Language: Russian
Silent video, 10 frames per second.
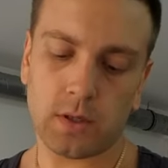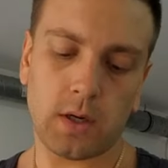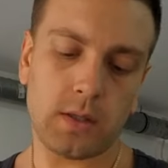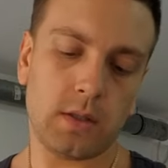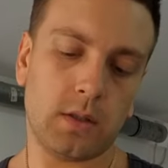
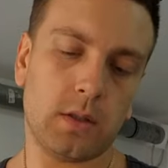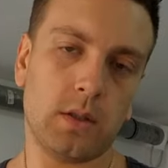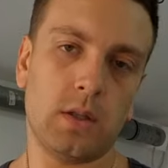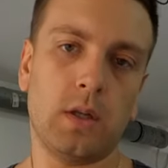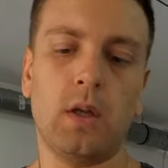Racing
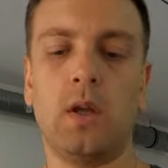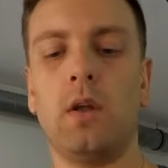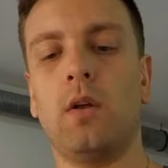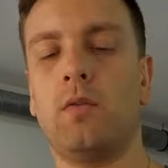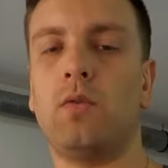
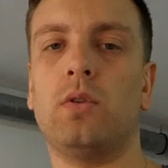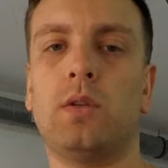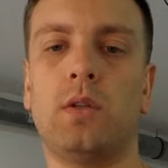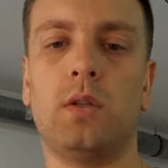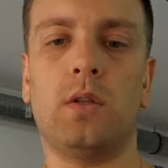вот.
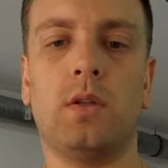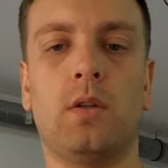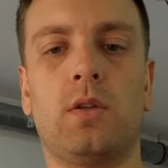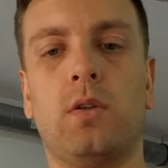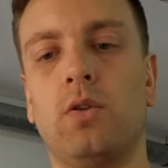
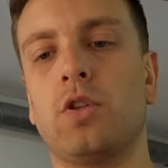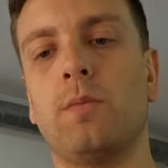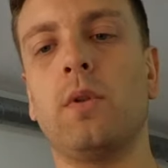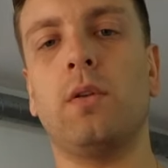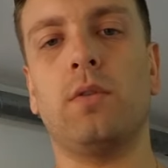Сложно
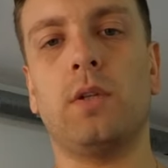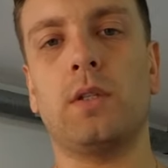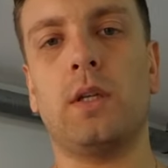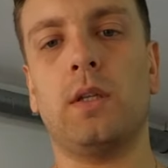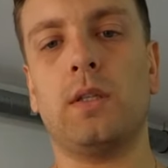было его
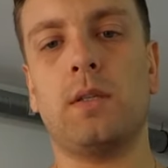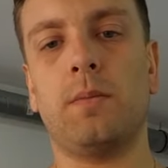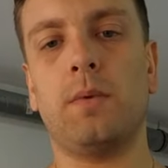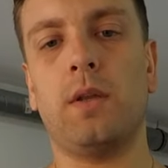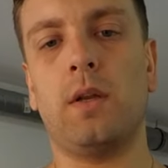достать на
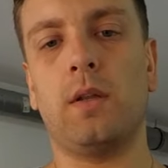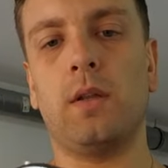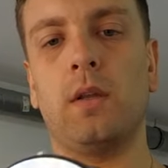самом деле.